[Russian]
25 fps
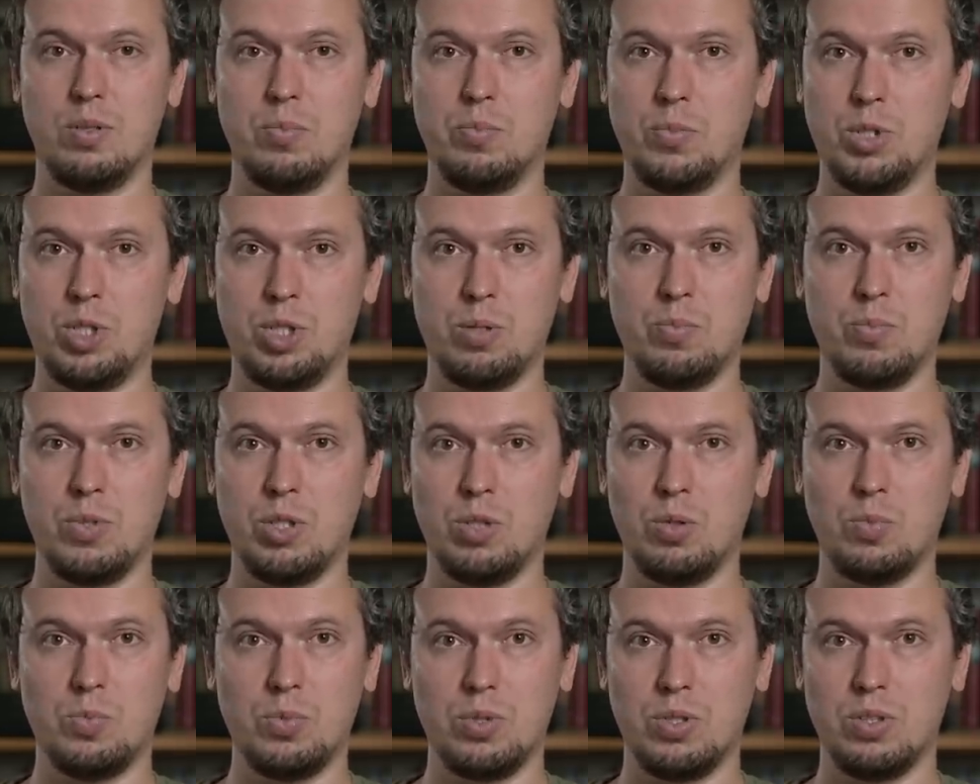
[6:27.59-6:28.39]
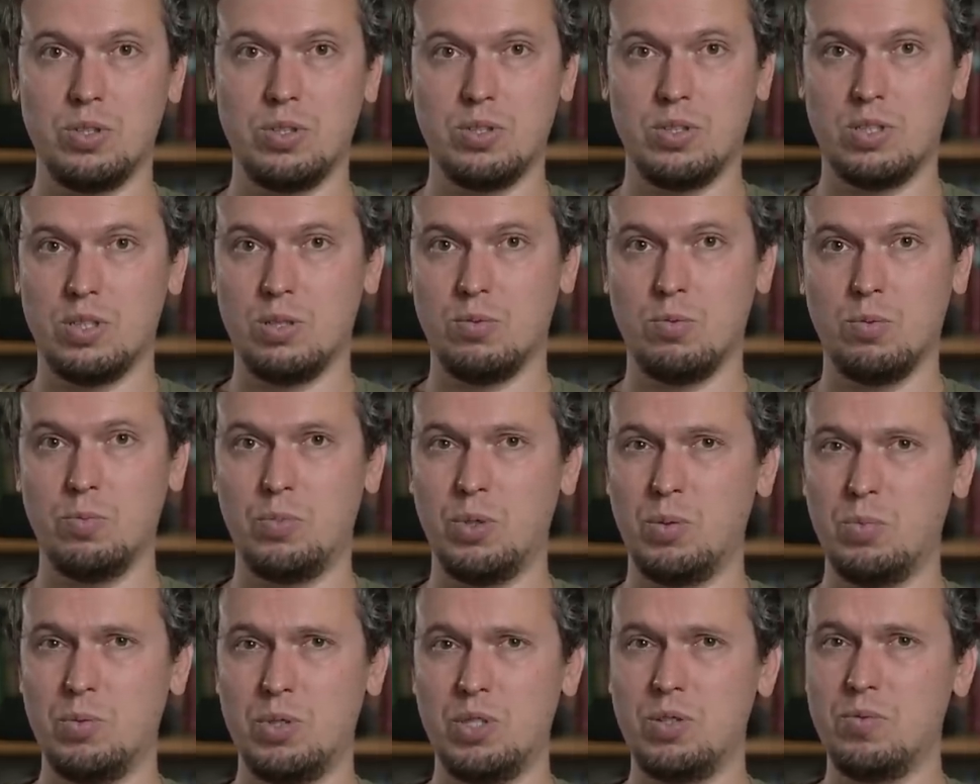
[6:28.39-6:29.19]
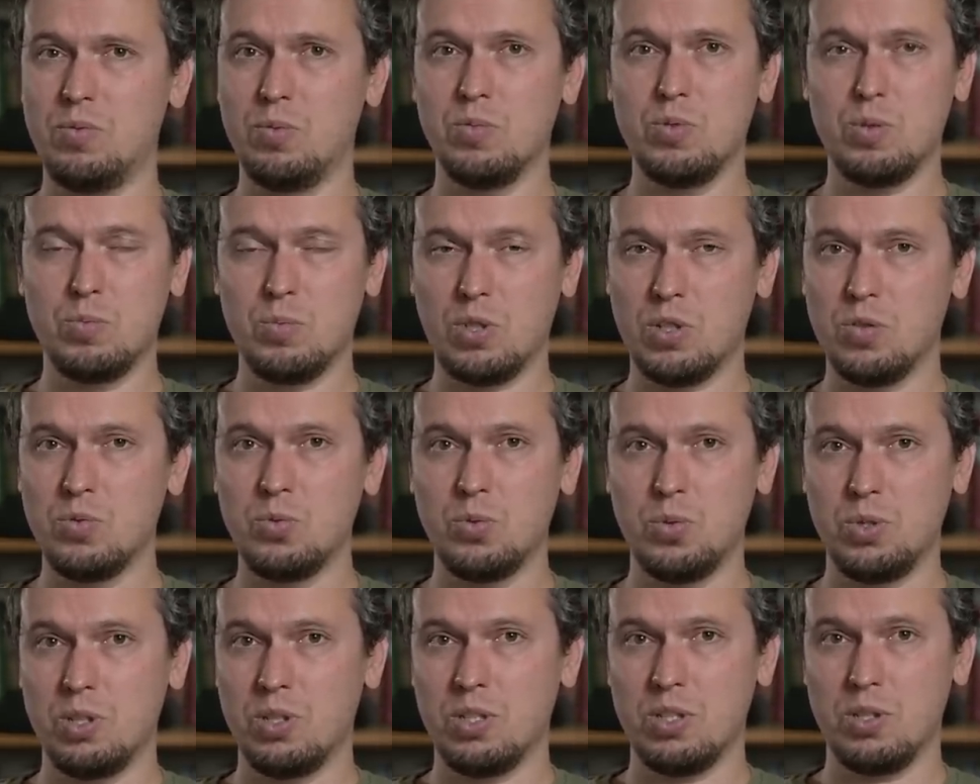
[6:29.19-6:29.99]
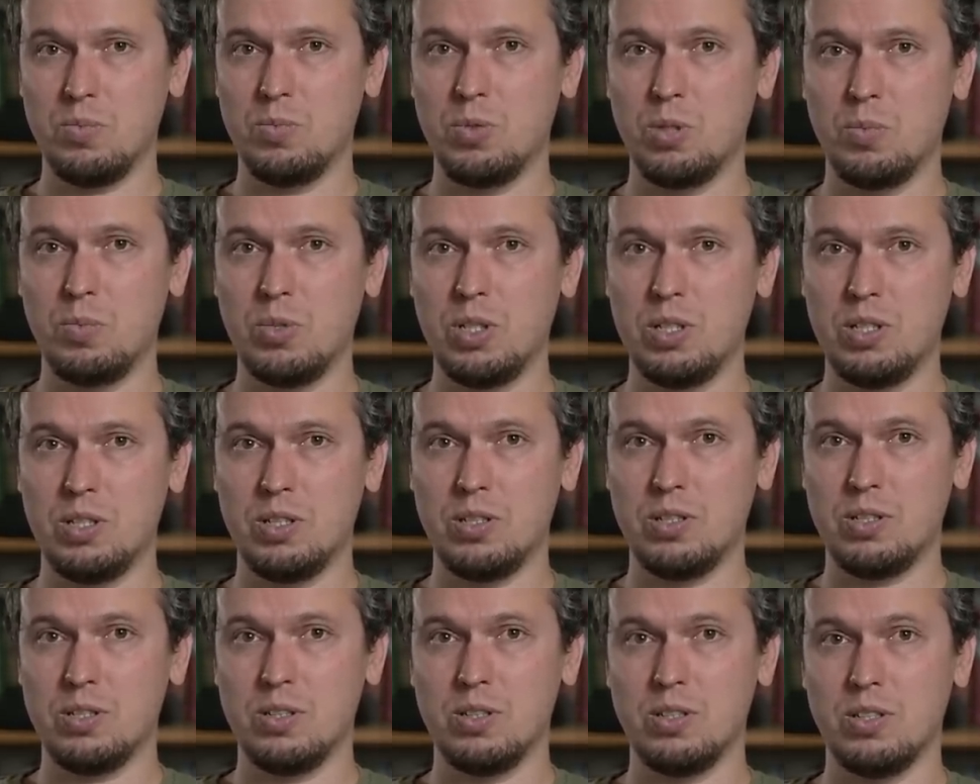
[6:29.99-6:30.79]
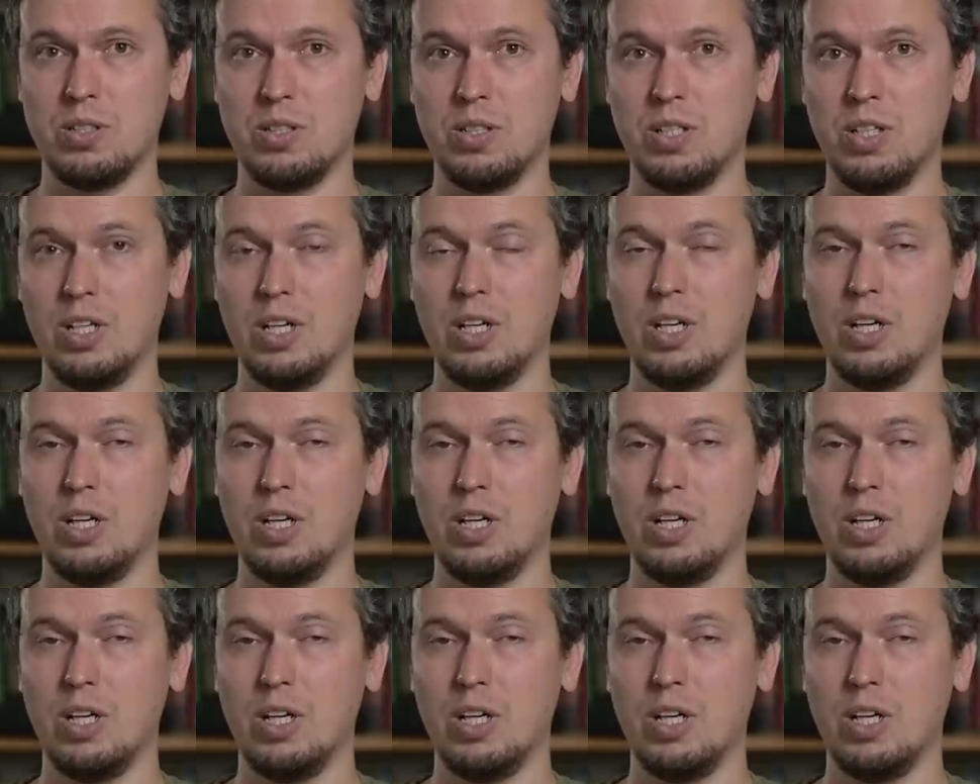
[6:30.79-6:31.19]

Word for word: обычном каком-то самом примитивном смартфоне размер матрицы.